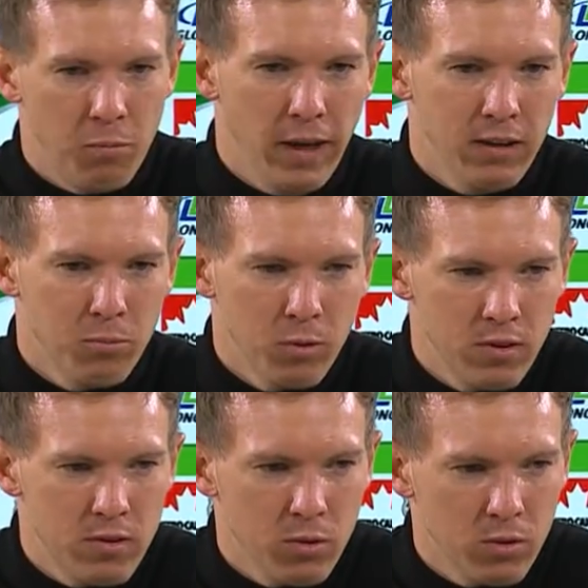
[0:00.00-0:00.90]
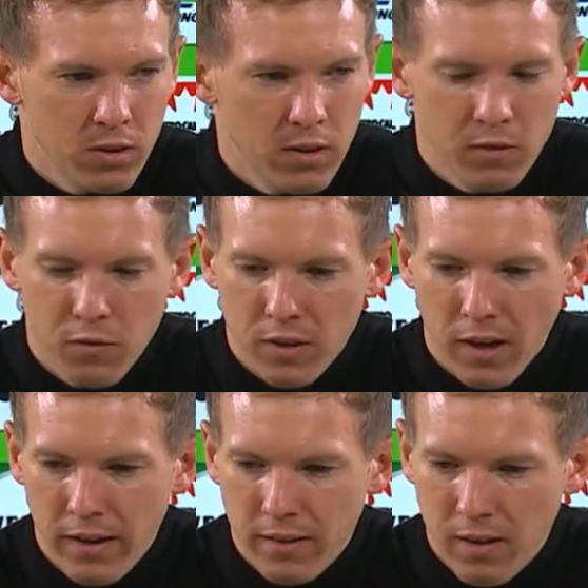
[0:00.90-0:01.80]
beiden Positionen hinten
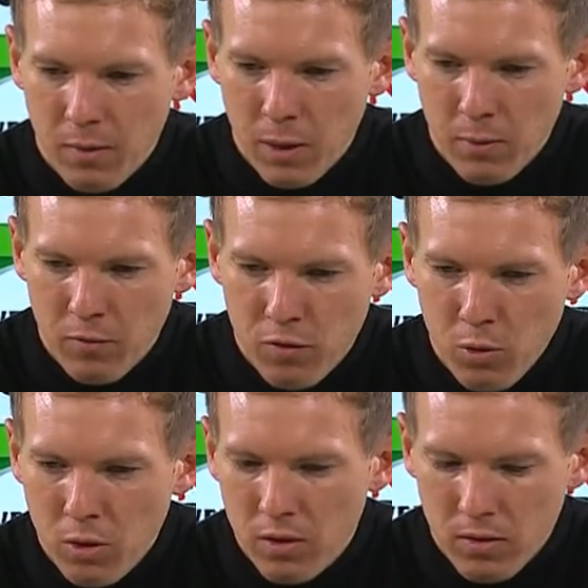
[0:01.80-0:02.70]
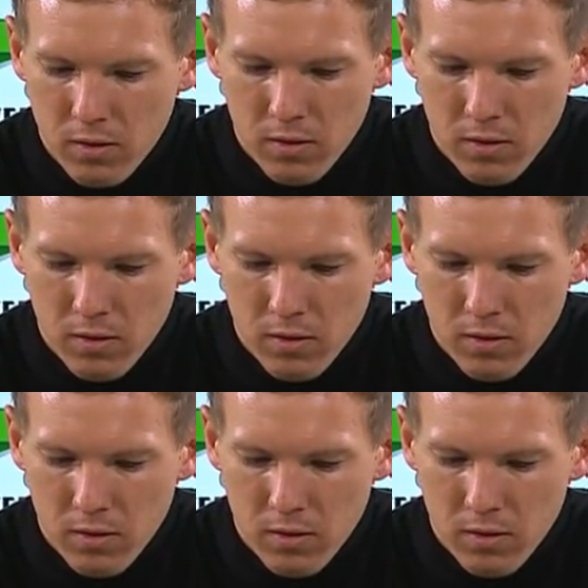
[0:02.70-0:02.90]
verteidigt haben, einmal im Flügel,